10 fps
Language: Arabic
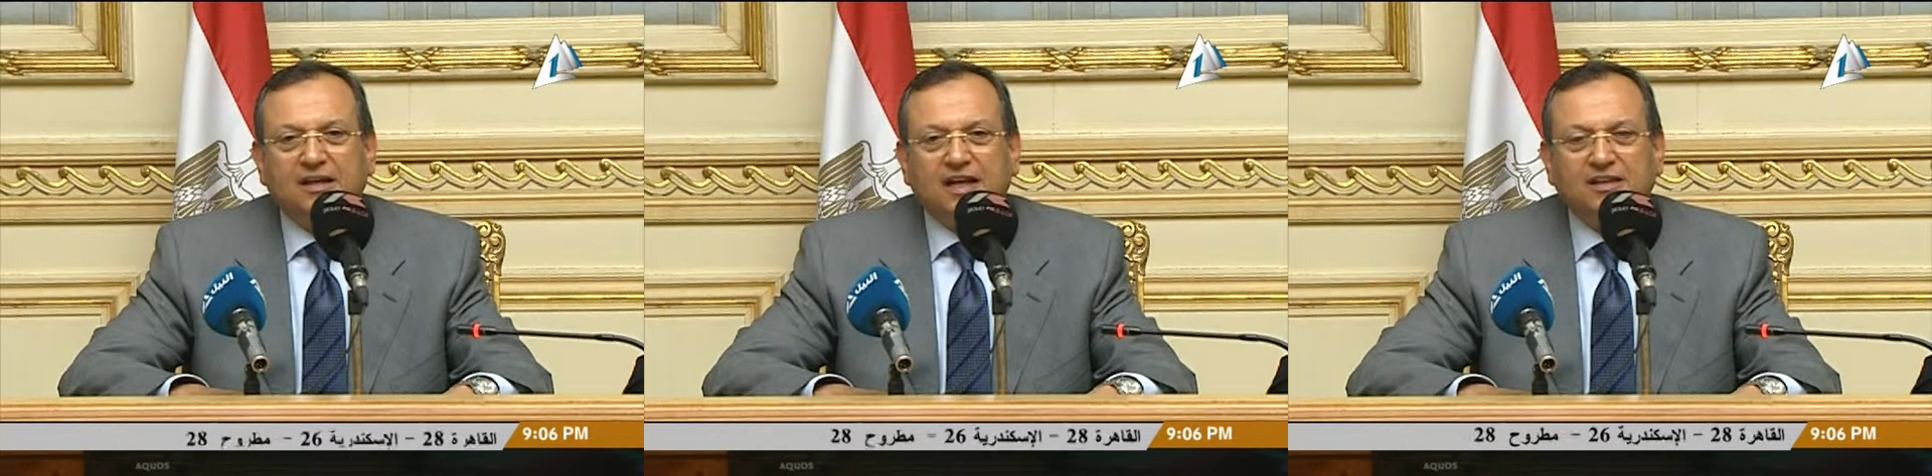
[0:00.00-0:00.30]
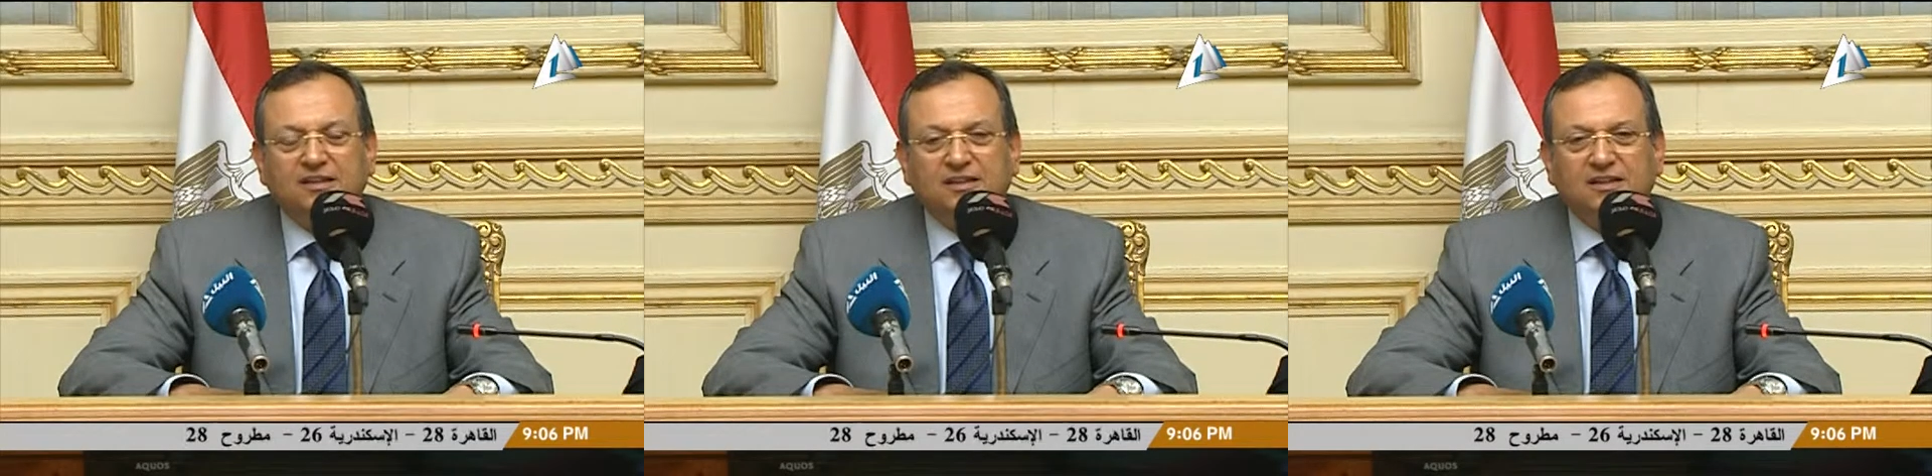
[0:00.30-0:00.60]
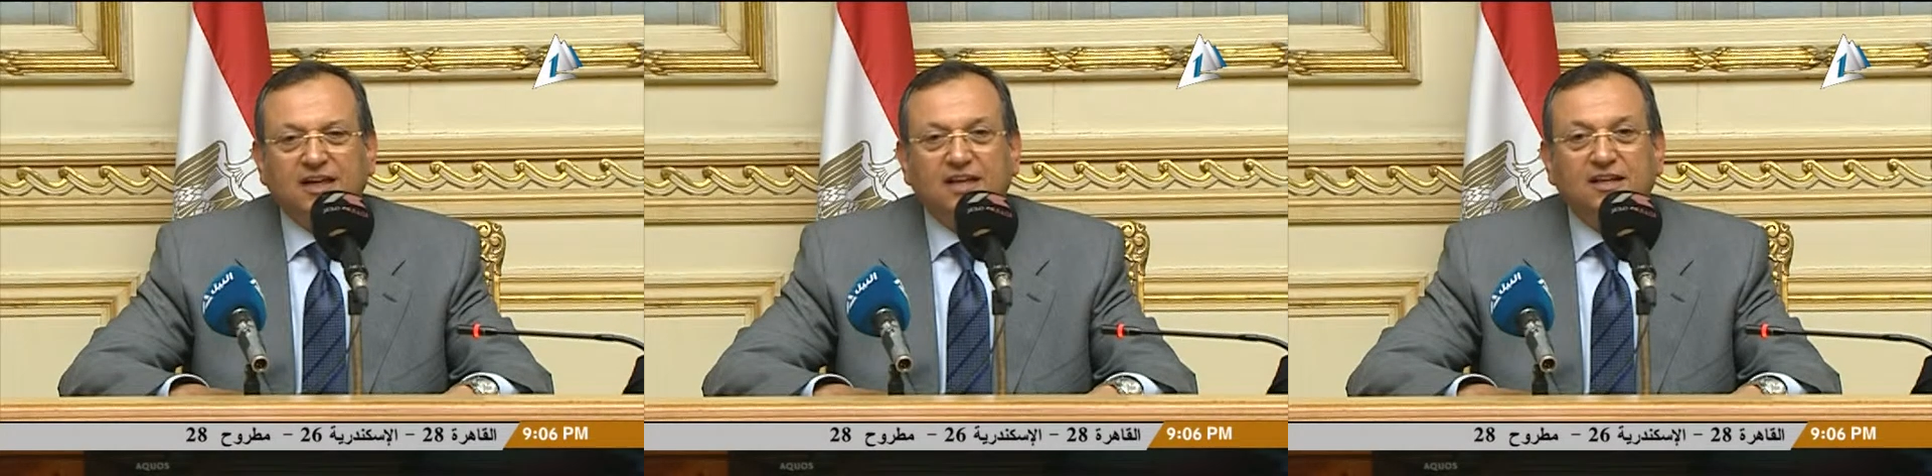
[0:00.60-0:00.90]

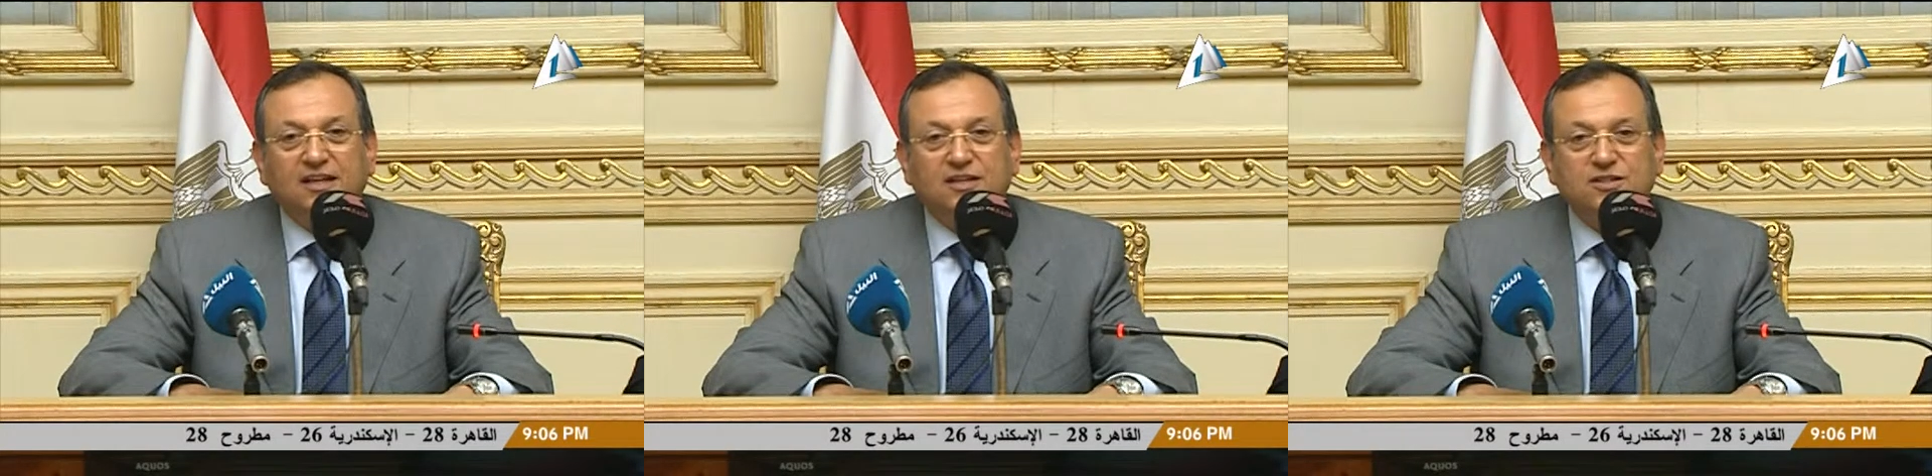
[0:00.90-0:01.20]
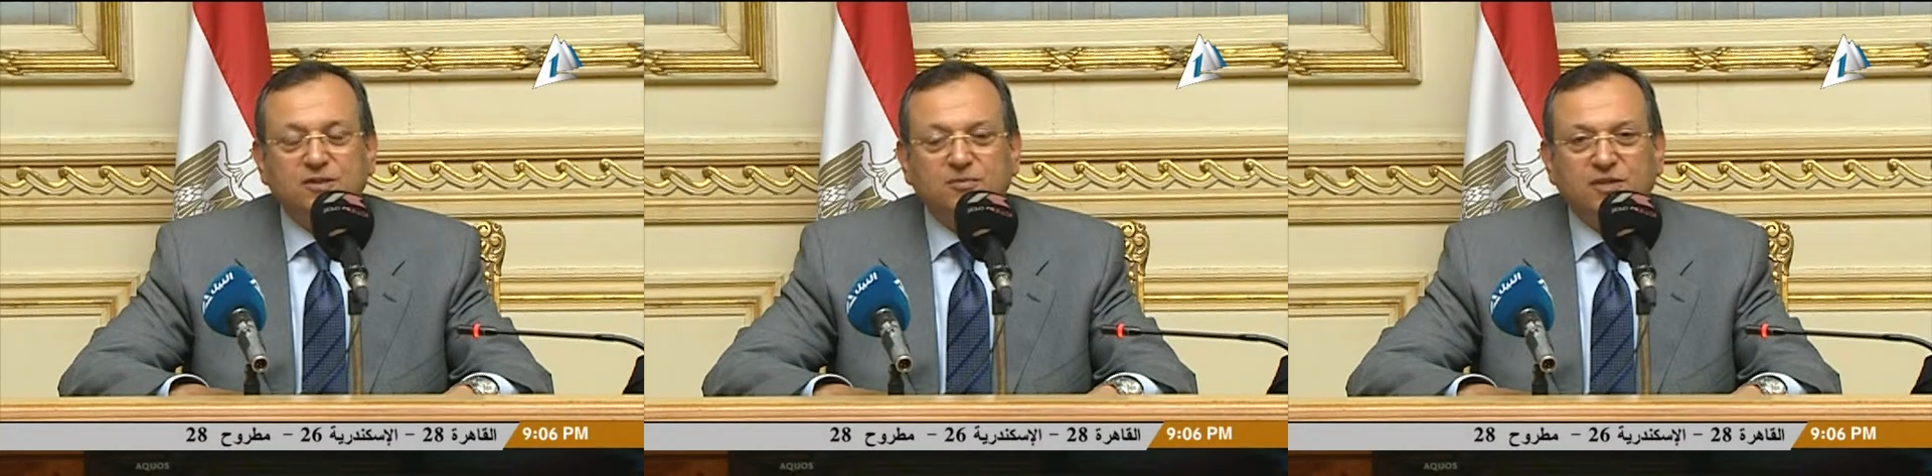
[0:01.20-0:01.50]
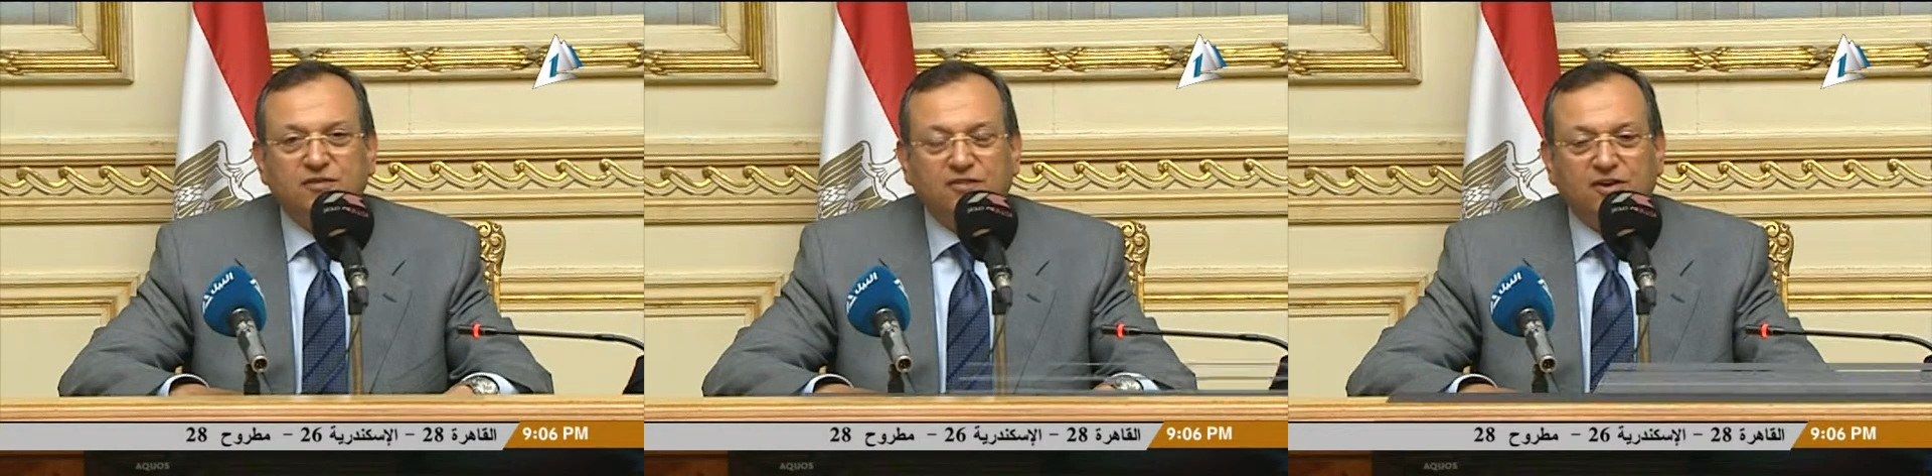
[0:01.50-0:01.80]
هتقلل نسب
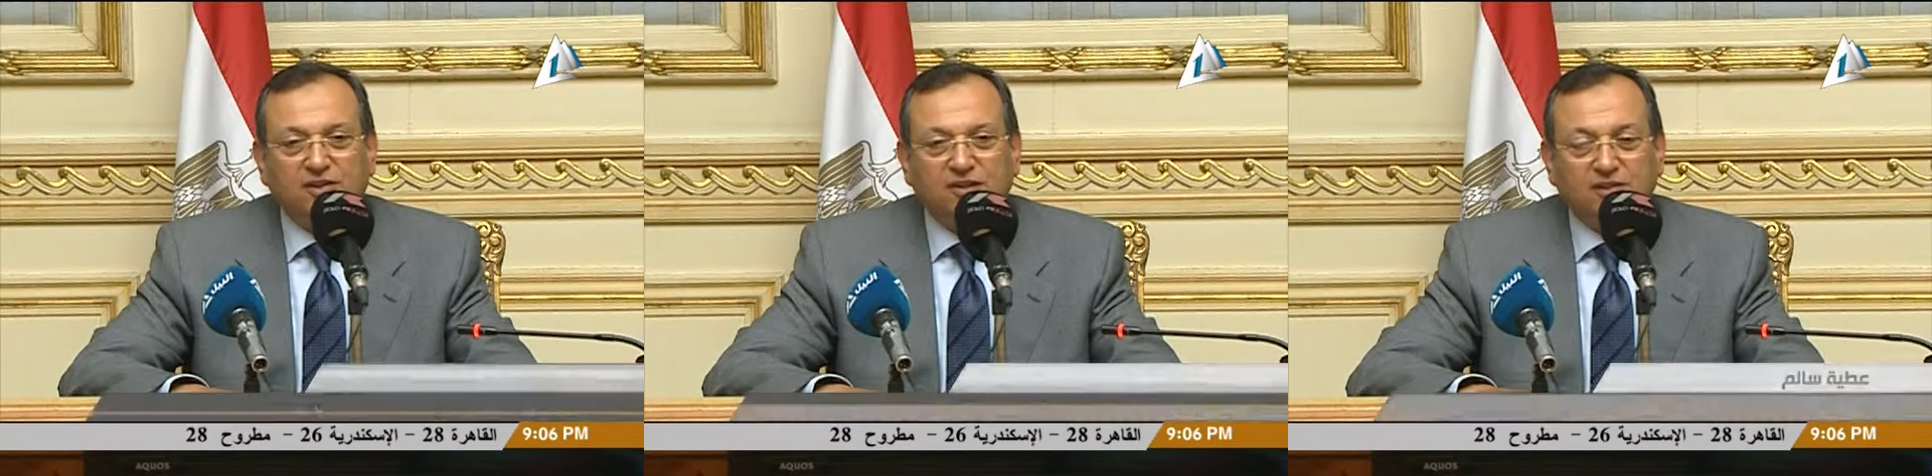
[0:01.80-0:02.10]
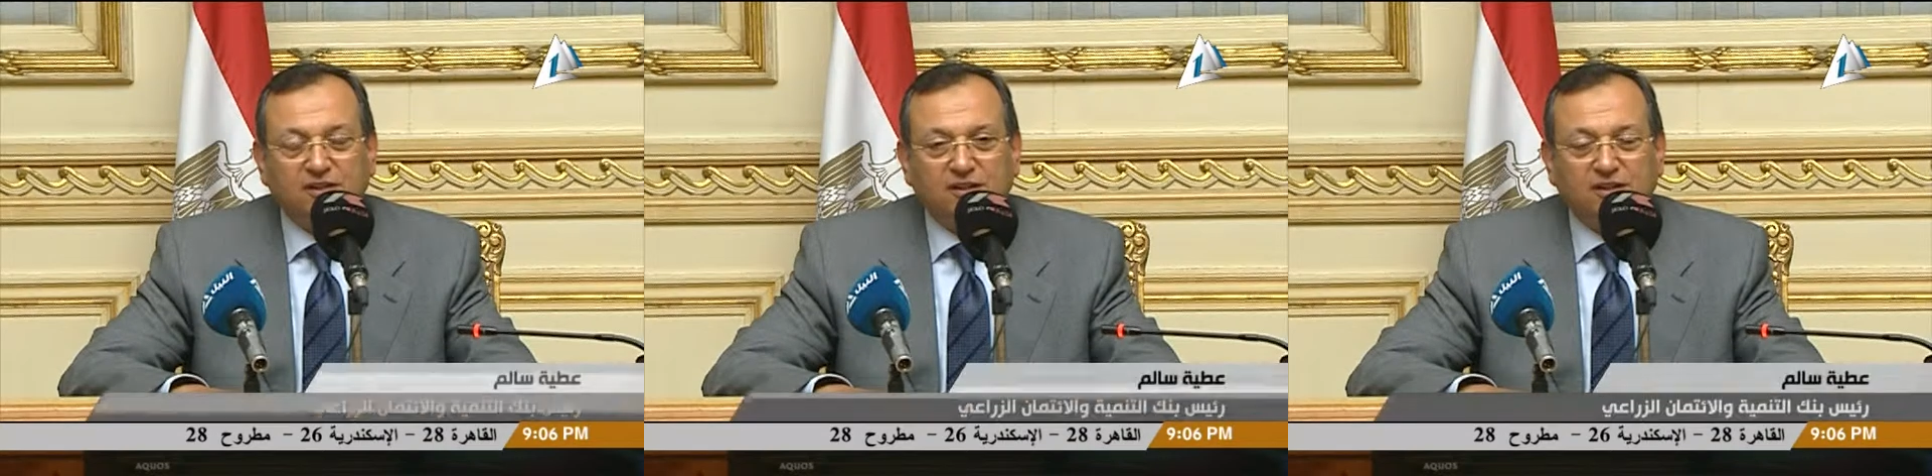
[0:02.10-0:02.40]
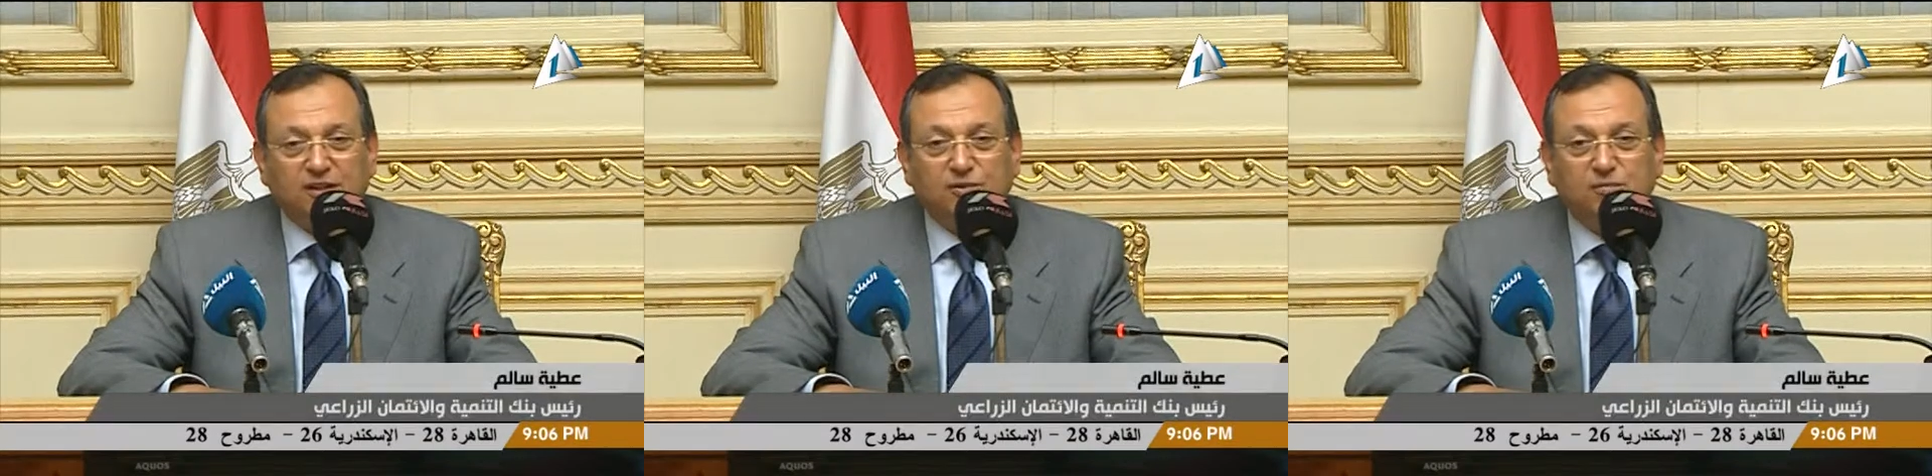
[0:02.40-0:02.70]
الفاقد آه،